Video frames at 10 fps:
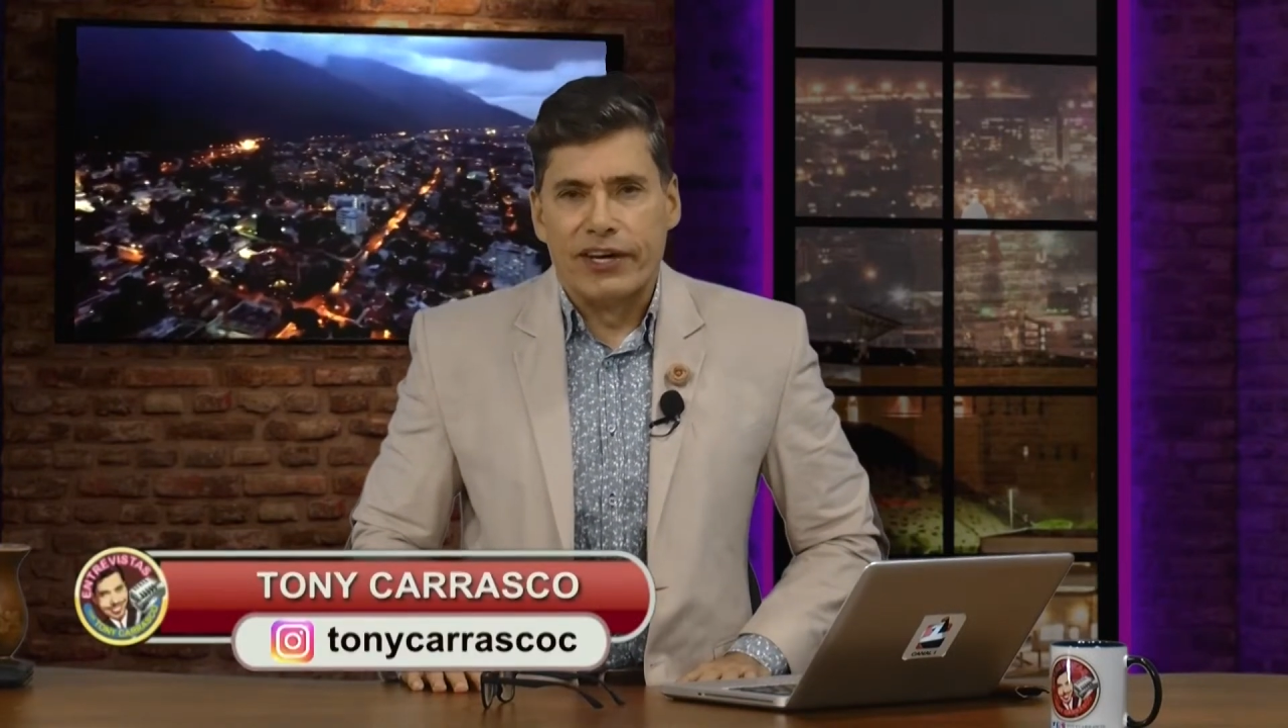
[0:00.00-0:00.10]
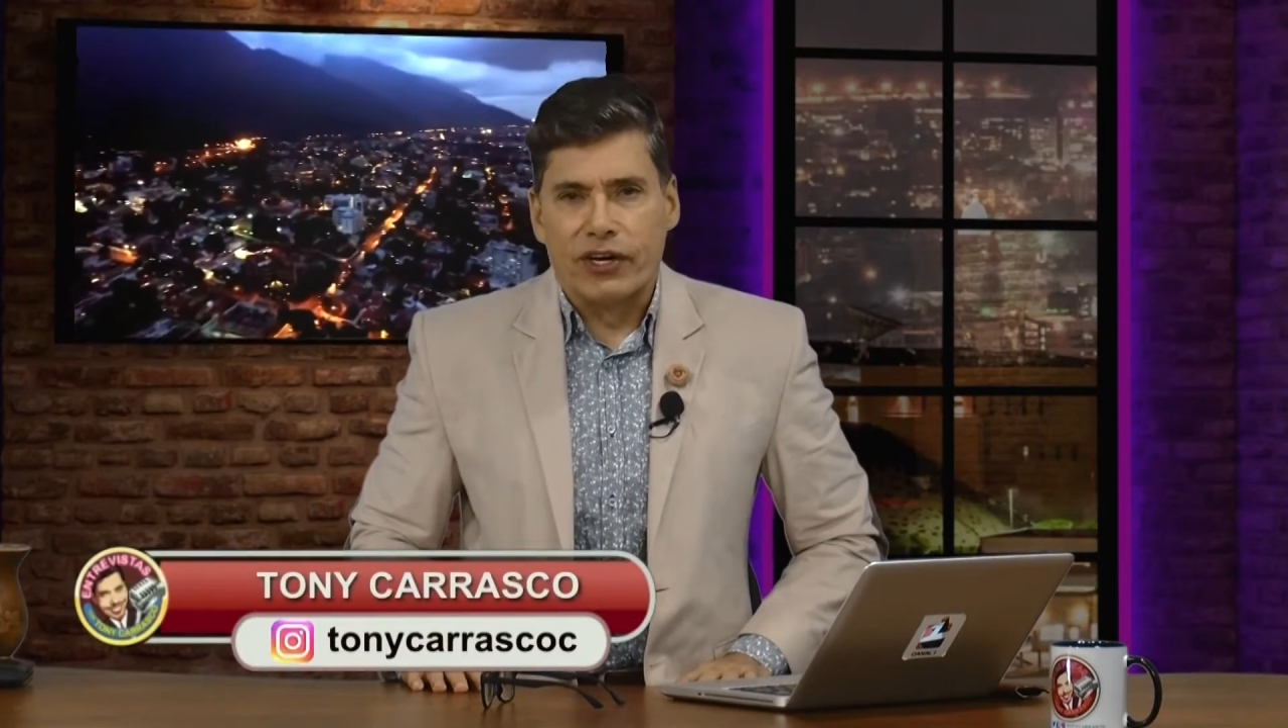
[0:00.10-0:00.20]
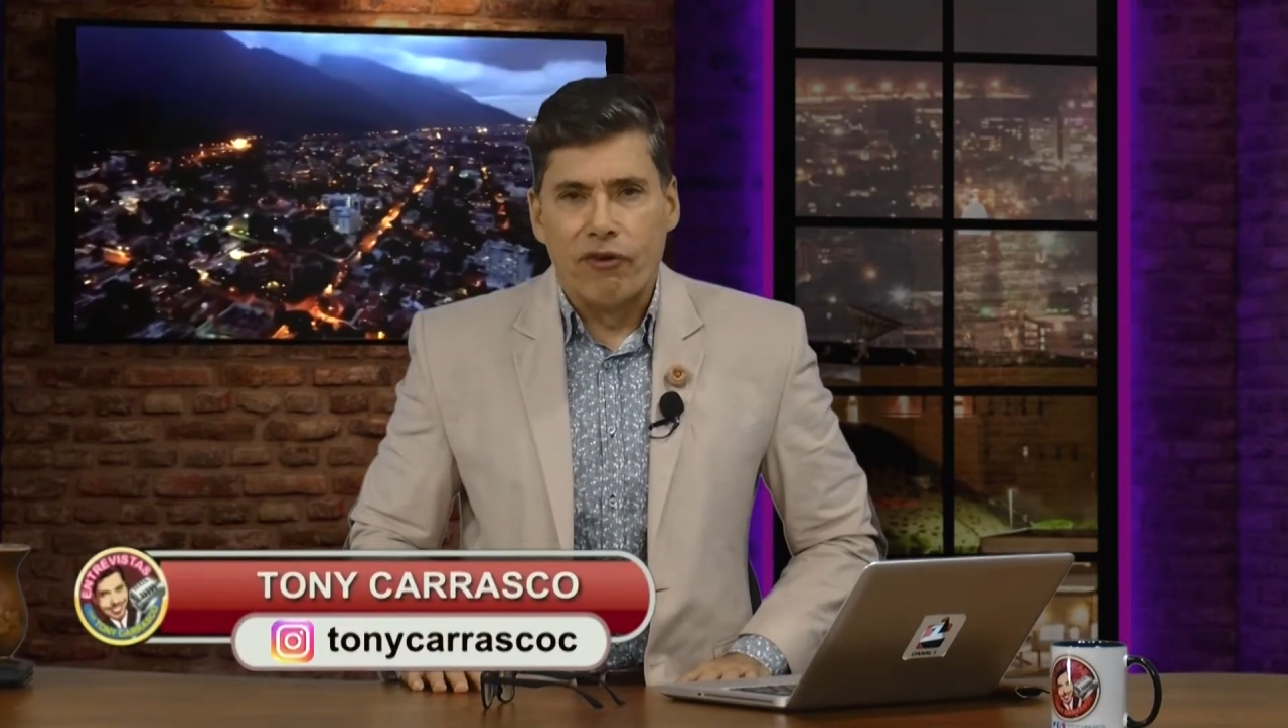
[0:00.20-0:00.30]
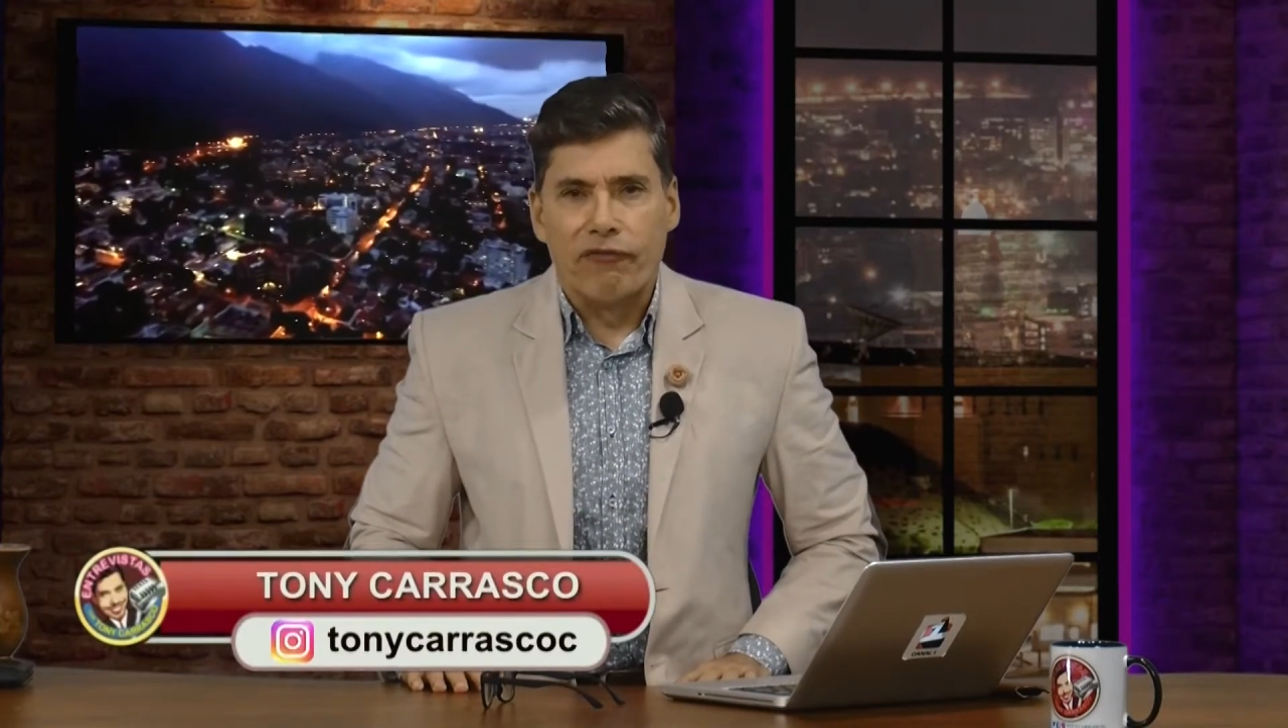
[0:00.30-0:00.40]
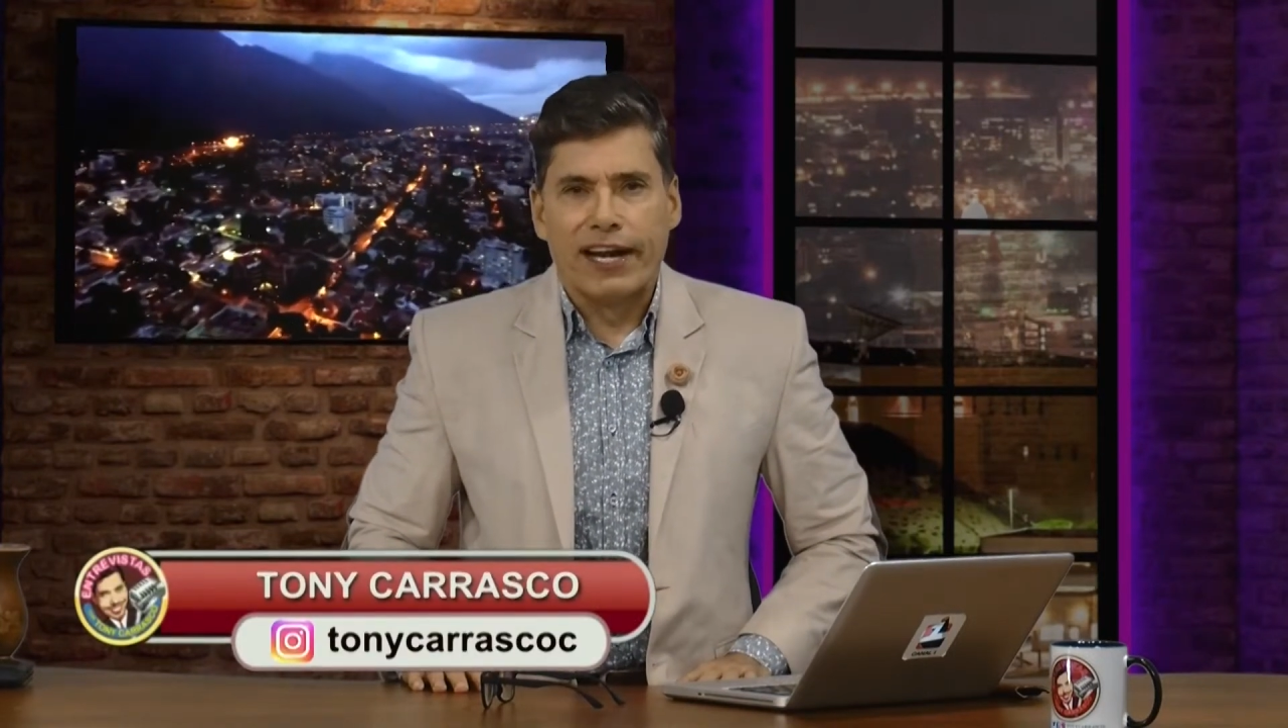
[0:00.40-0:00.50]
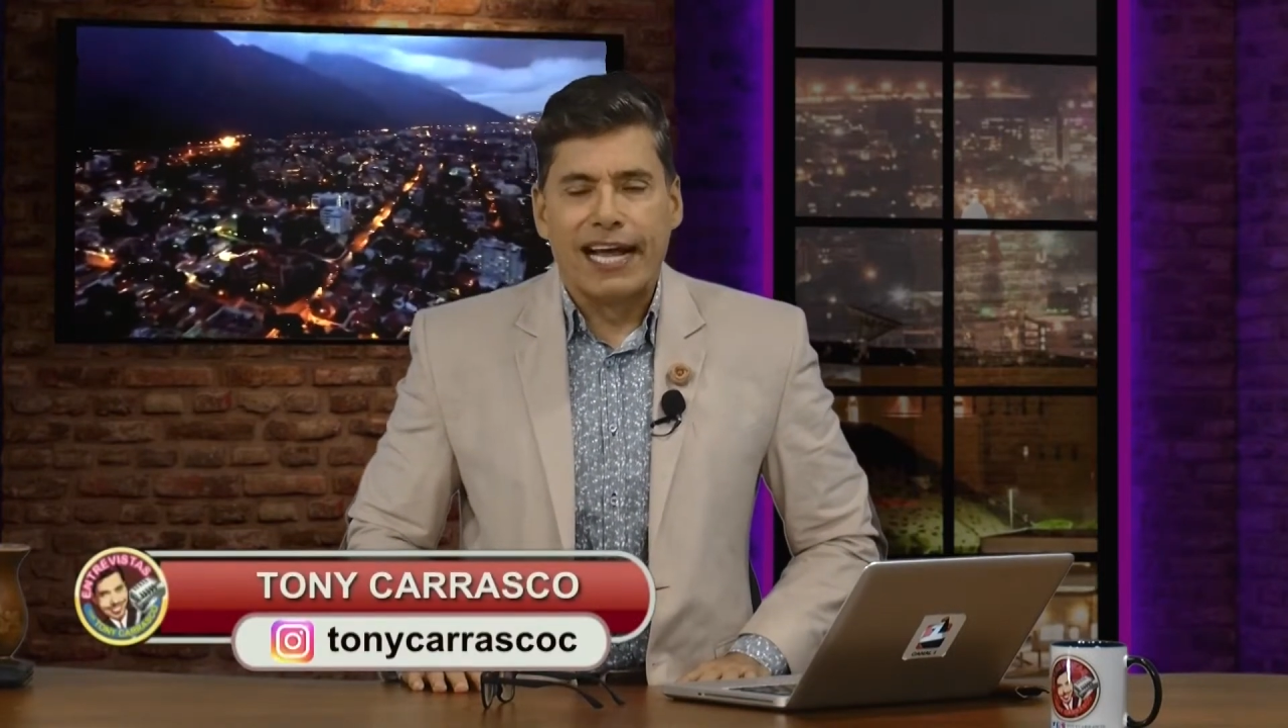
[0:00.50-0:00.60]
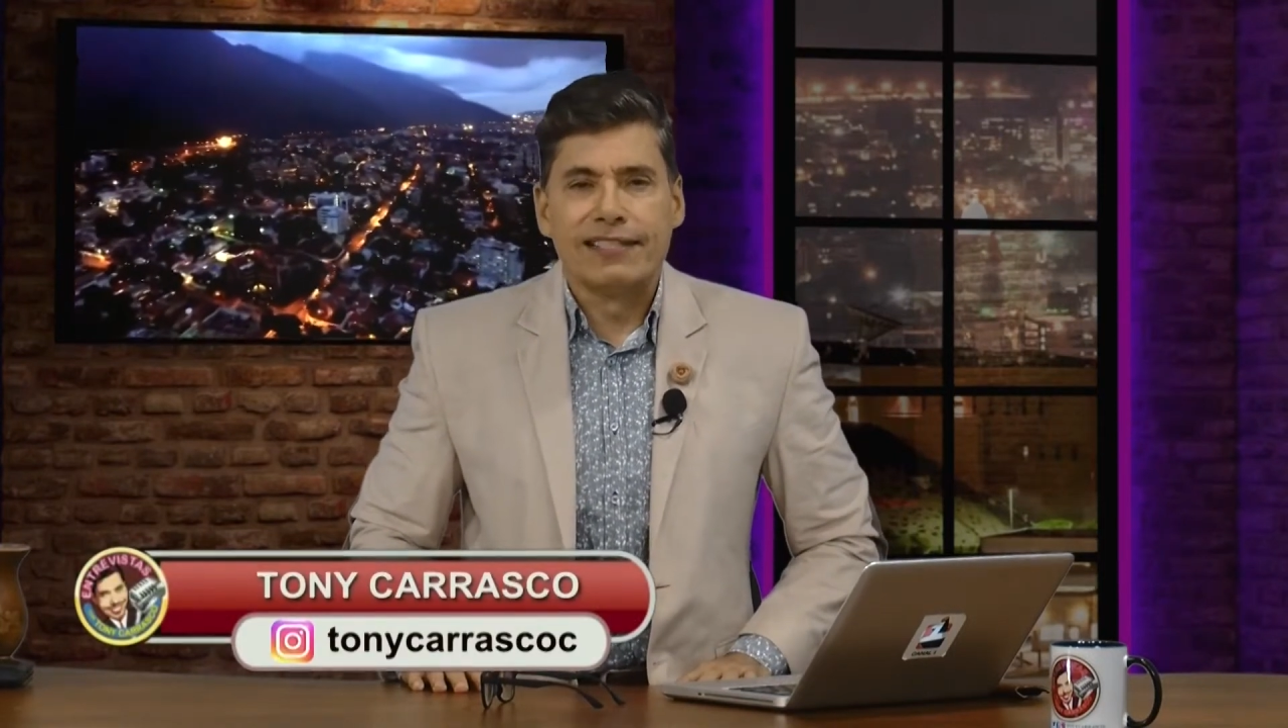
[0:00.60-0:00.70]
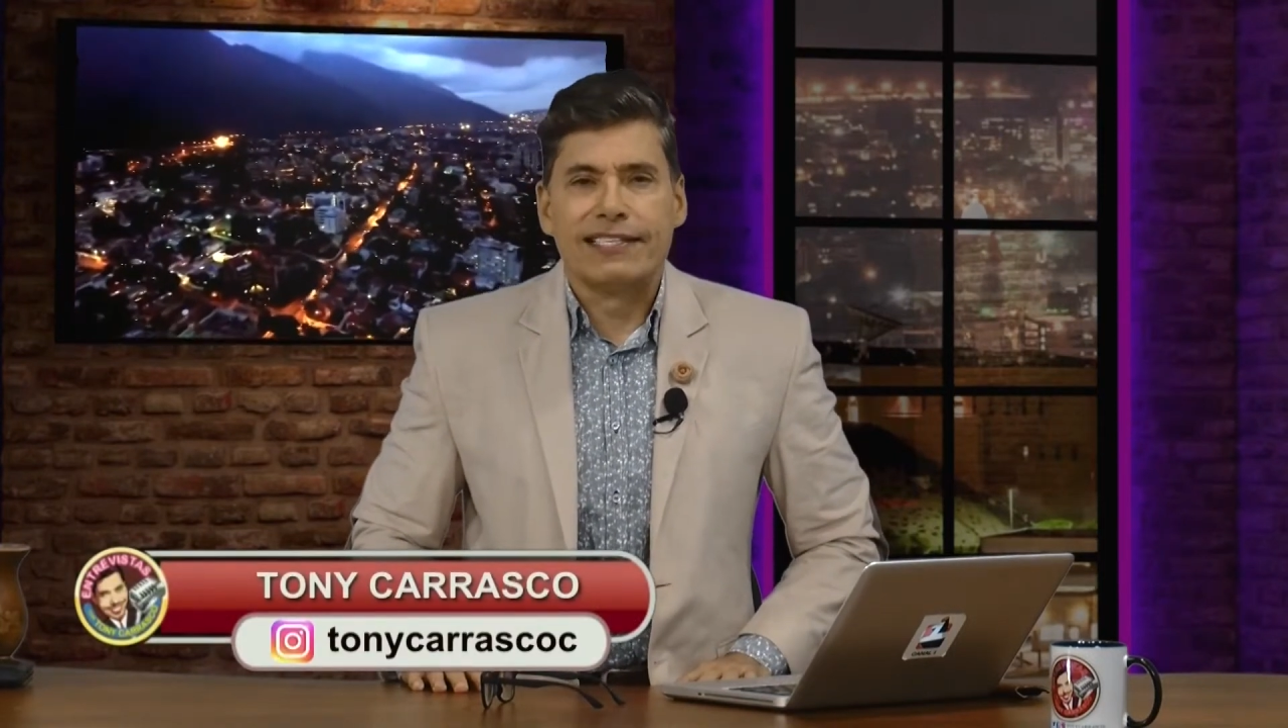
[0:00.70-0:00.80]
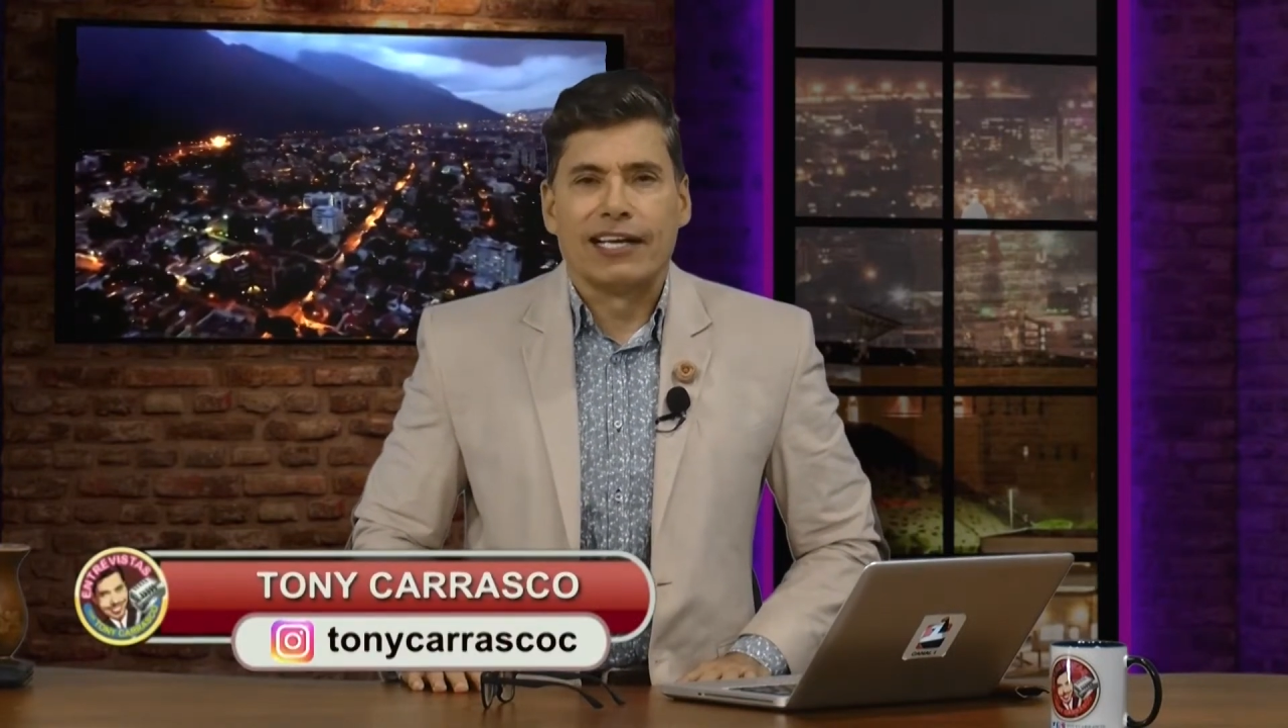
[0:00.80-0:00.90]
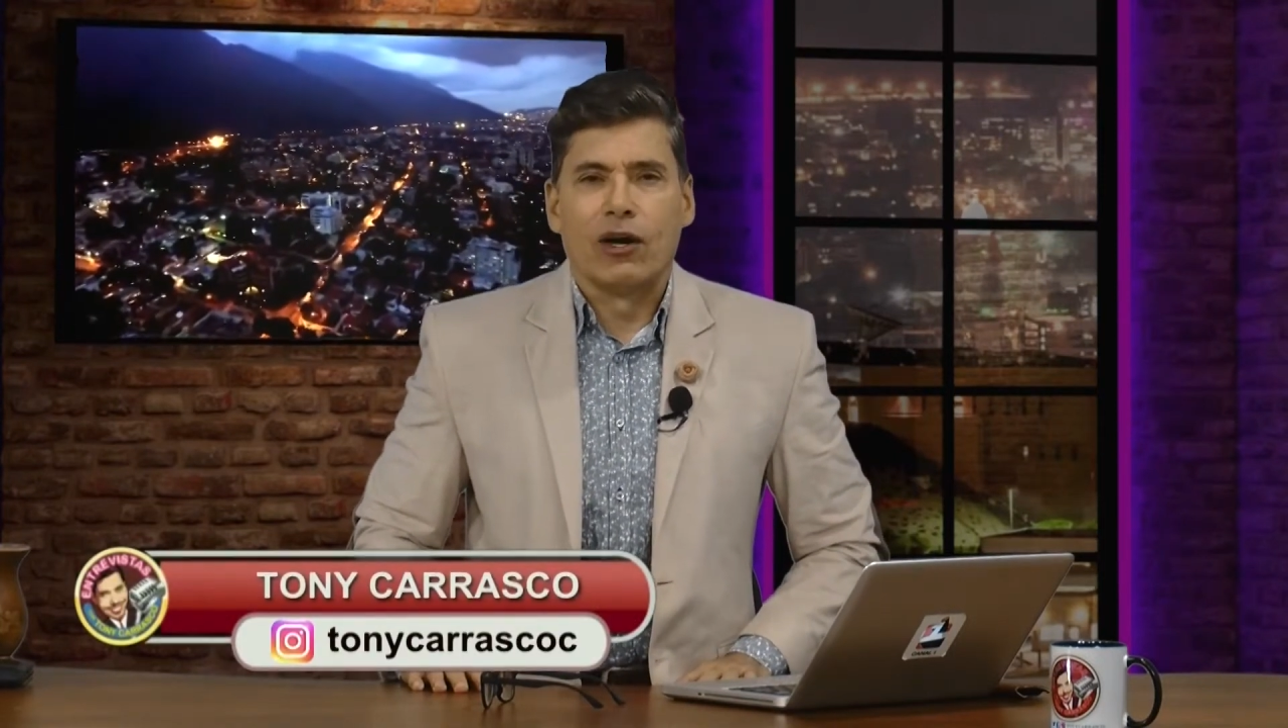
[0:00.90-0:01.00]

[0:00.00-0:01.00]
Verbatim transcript: Conferencia